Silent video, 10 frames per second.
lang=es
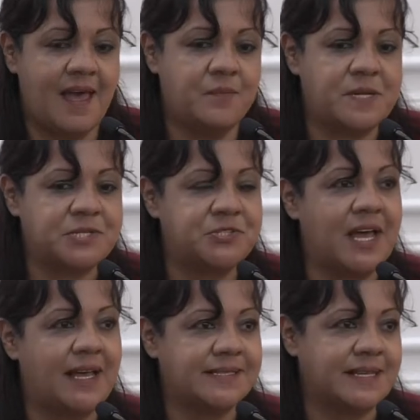hay
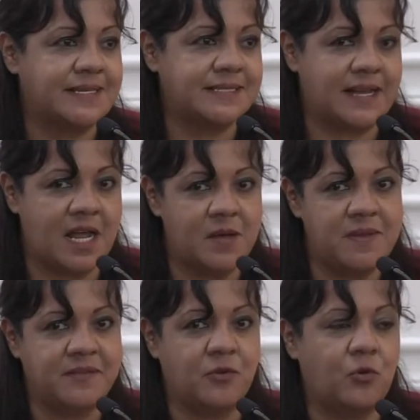personajes que
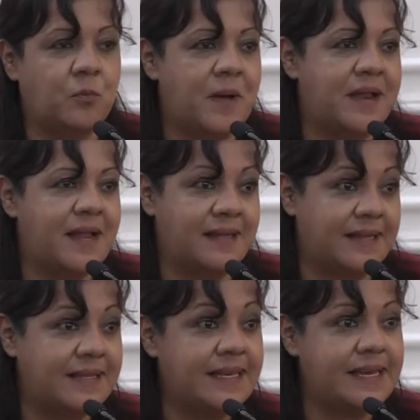descaradamente ocupan
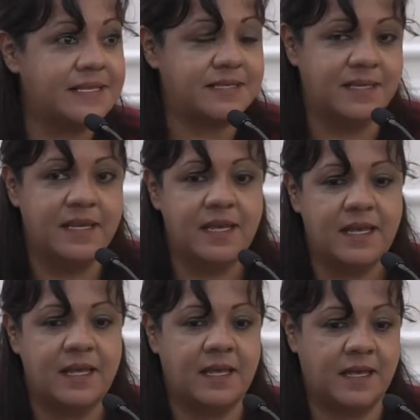alcaldías,
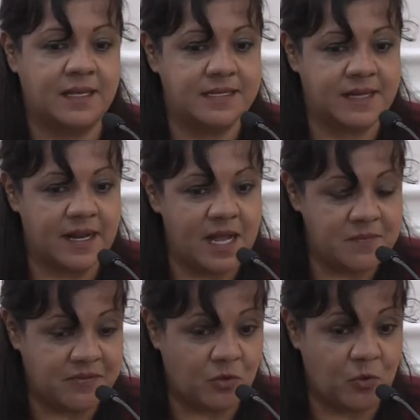eh, que
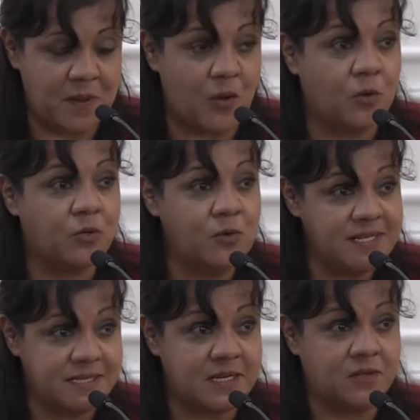descaradamente ocupan
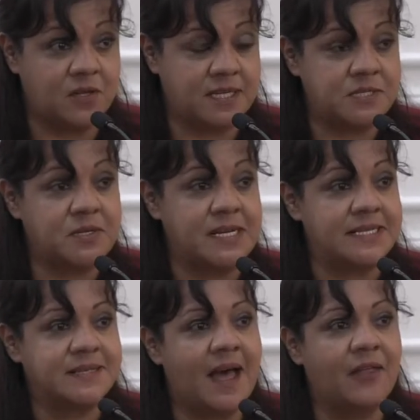curules en el Congreso del
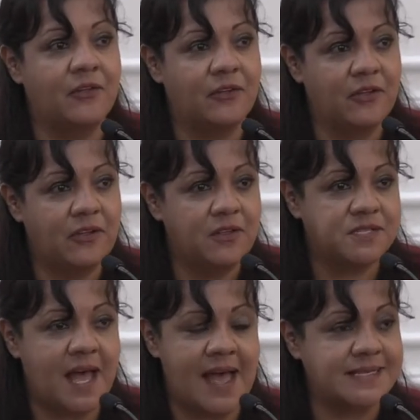Estado.
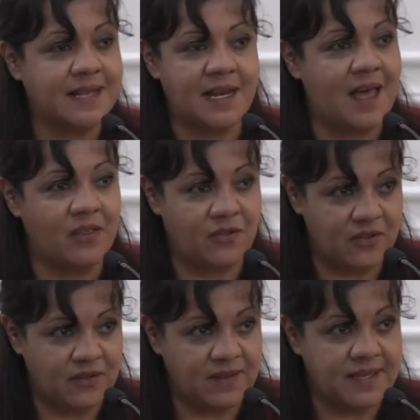O sea, ha escalado
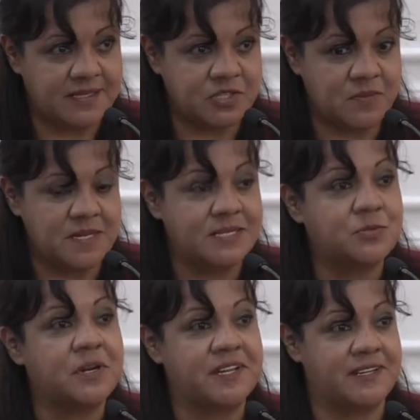y esto también es
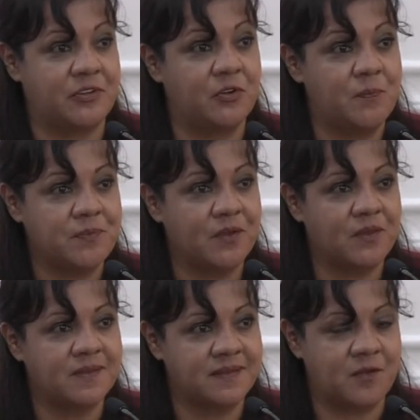un riesgo,
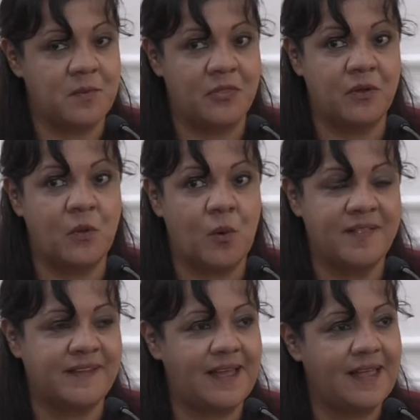tomando en
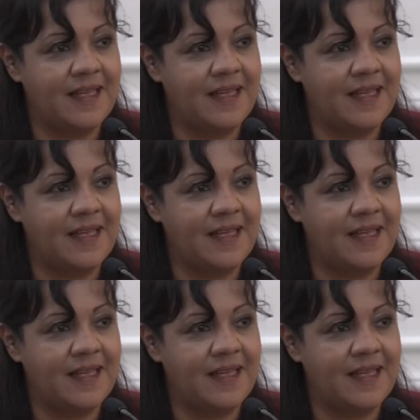cuenta